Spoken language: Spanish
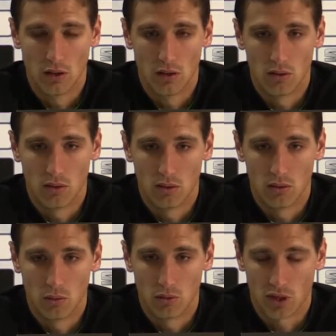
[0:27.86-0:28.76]

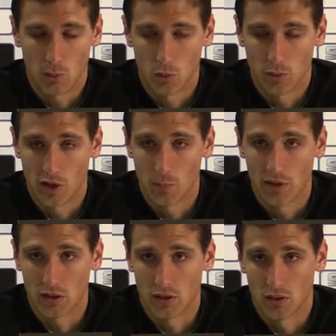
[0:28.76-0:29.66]
eh, no entramos bien al
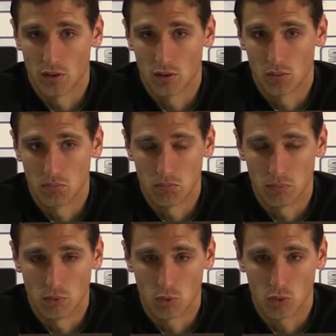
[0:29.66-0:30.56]
partido,
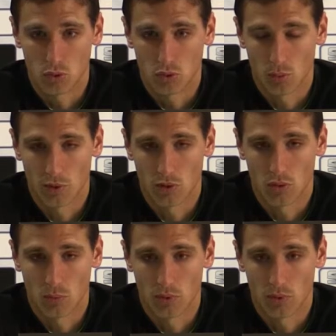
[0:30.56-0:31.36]
nos costó, pero,